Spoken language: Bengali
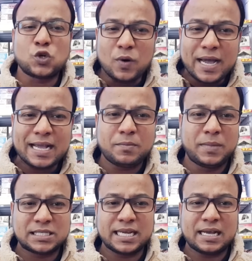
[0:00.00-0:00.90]
সোয়া এক
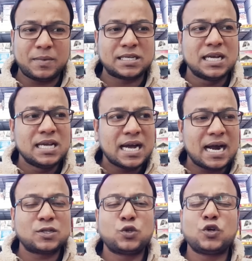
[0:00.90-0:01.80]
মাসে এক মাস
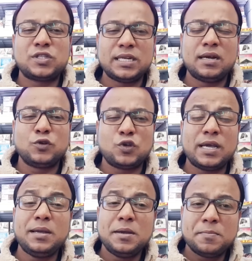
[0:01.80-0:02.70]
আট দশ দিনের
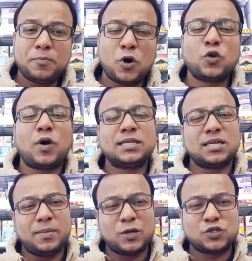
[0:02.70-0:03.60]
ভিতরে পনেরো
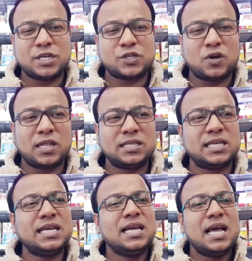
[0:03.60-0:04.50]
হাজার মানুষ শেষ করে
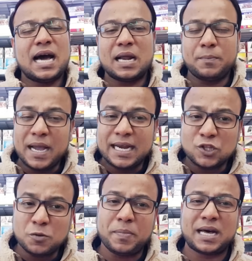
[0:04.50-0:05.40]
দিছে আর
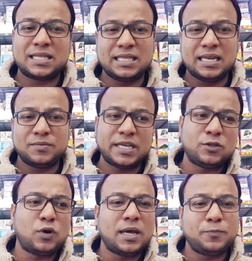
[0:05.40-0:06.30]
বাকিটা তো বাদে দিলাম সেই
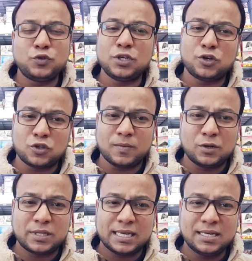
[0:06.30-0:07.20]
তুলনায় পুতিন কত
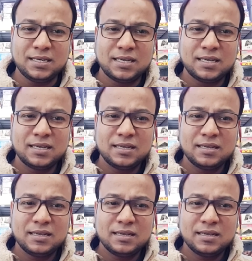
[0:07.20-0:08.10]
ভালো দেখেন
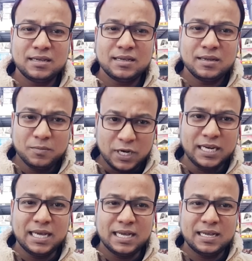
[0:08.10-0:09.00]
বলেন না